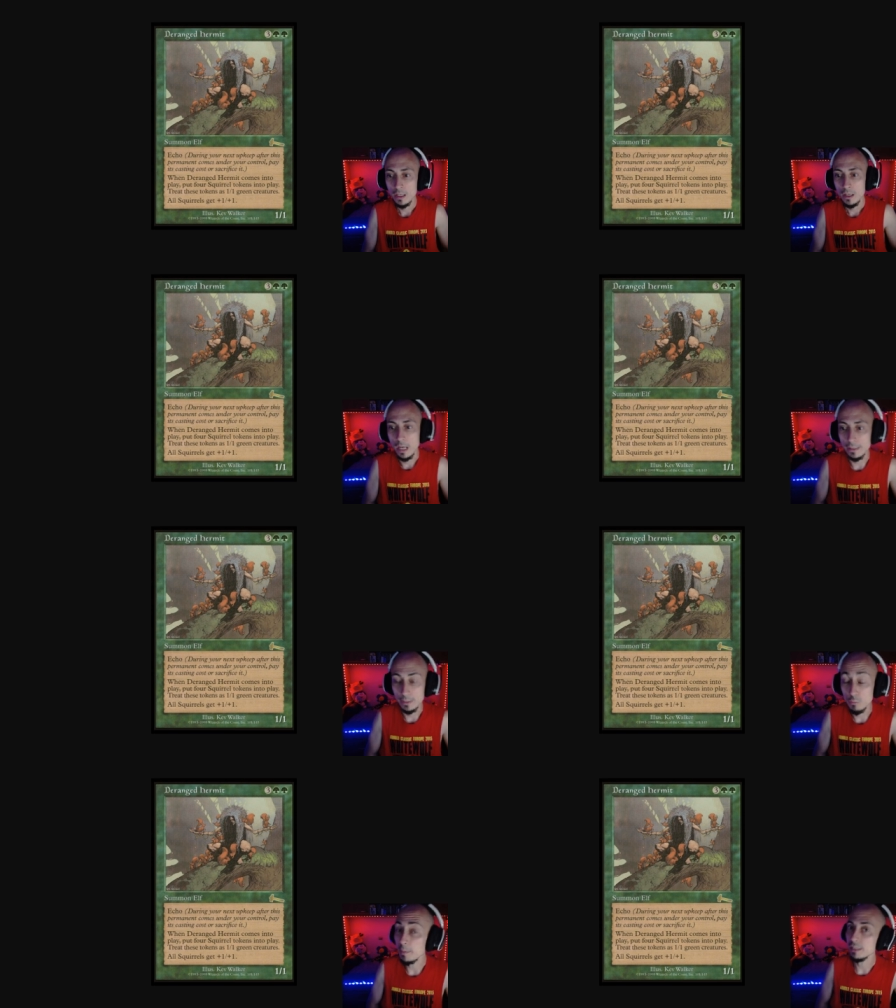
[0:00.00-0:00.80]

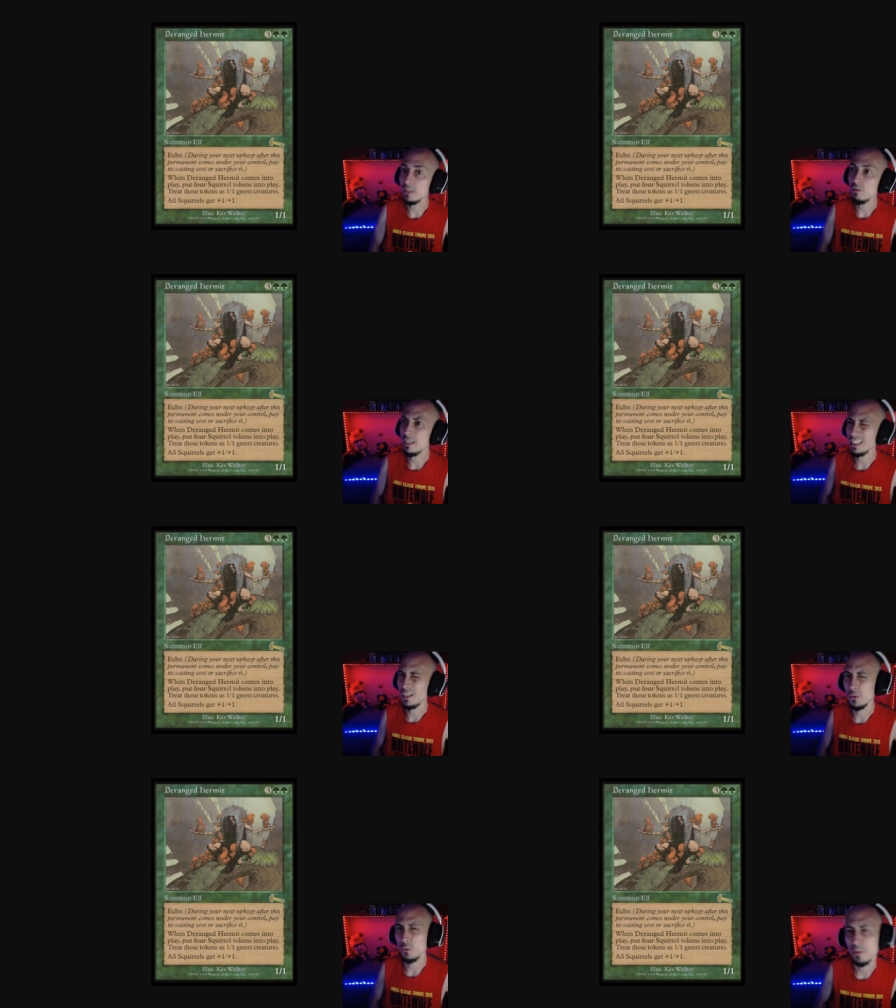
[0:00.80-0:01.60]
antiguamente no era tan
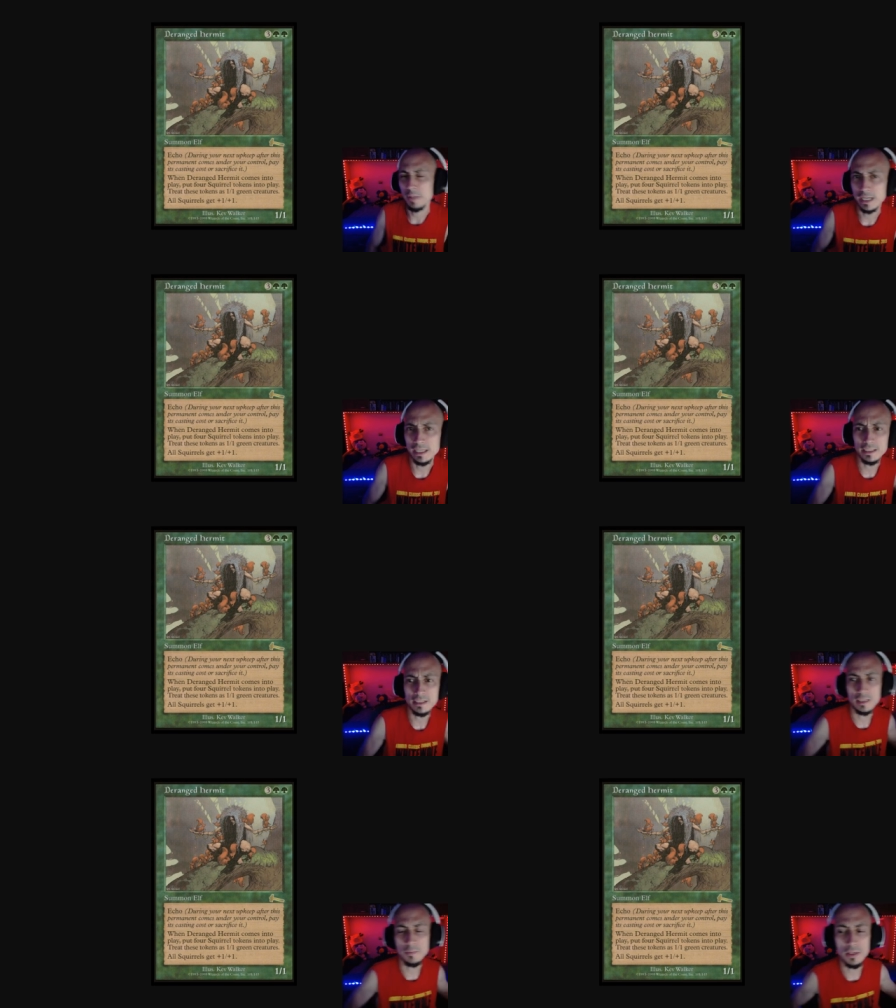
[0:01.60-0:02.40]
habitual ver cartas en
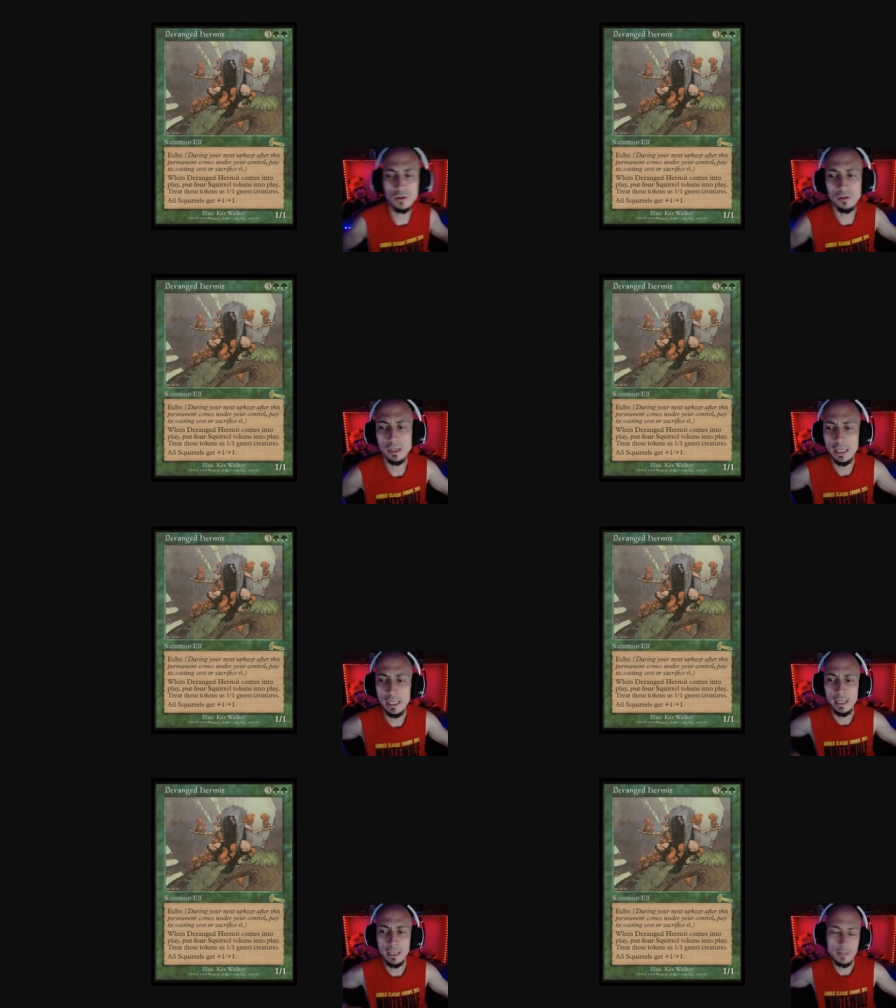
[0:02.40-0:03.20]
español,
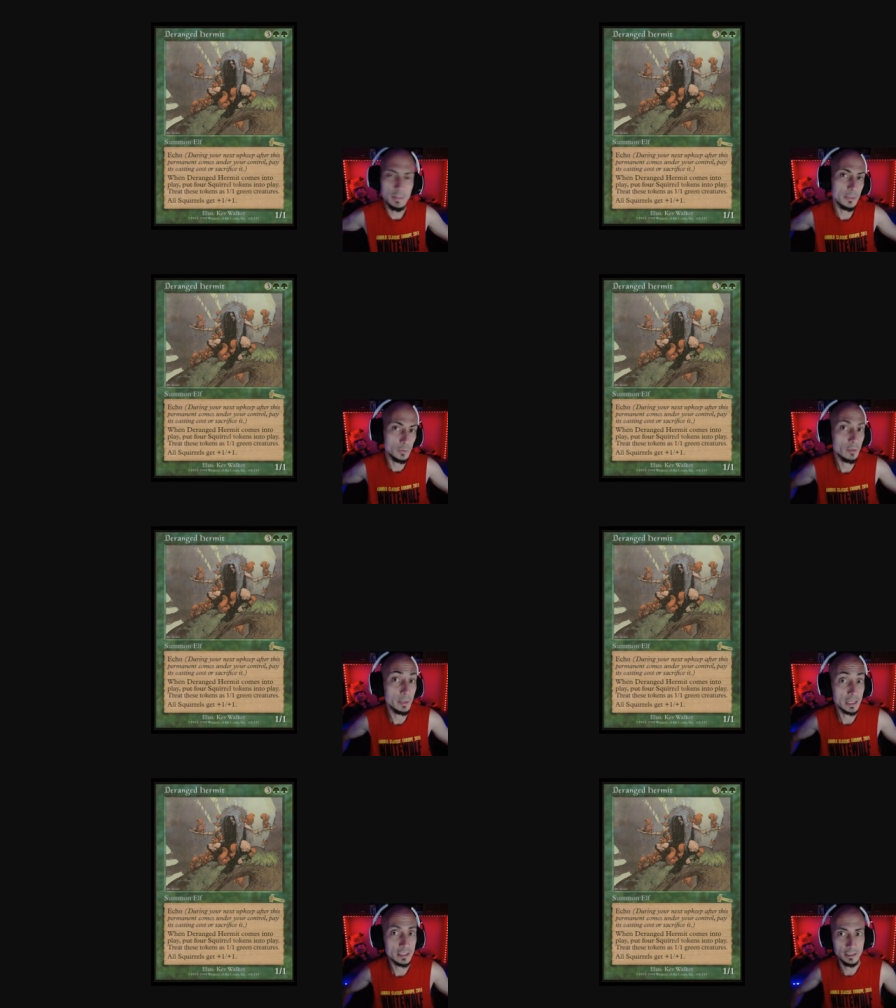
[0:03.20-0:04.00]
eh, era más habitual
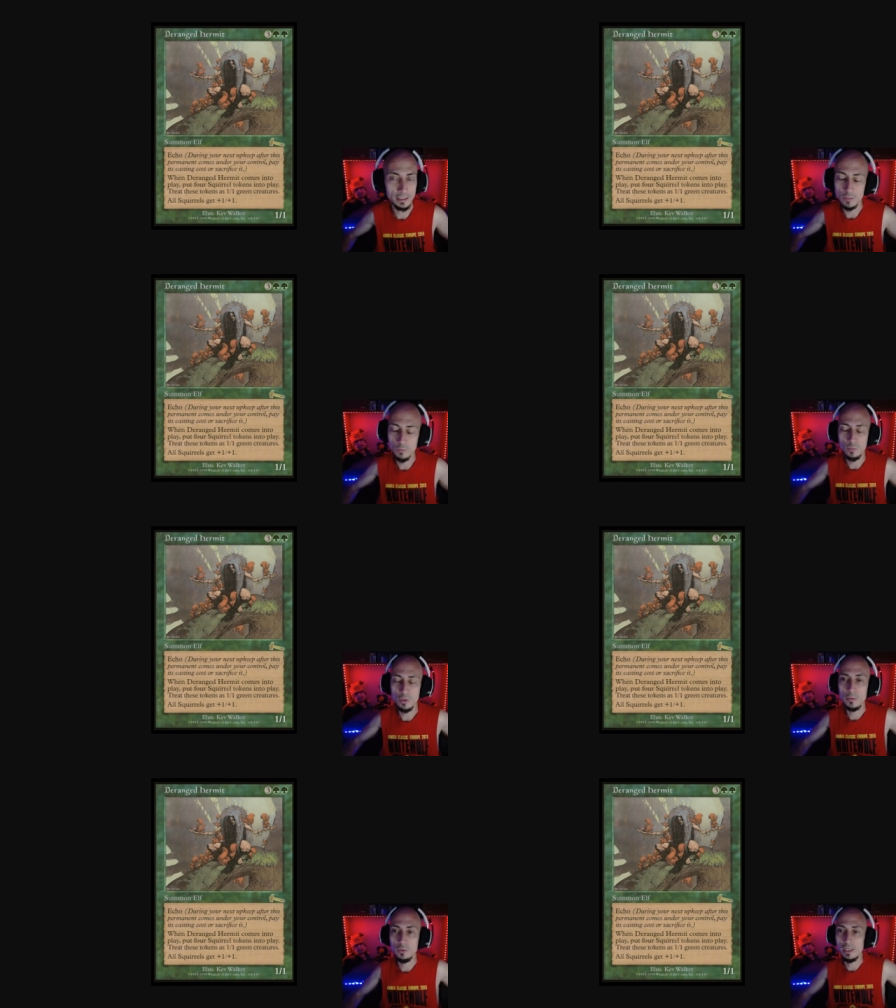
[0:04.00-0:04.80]
verlas en inglés, muy, muy habitual.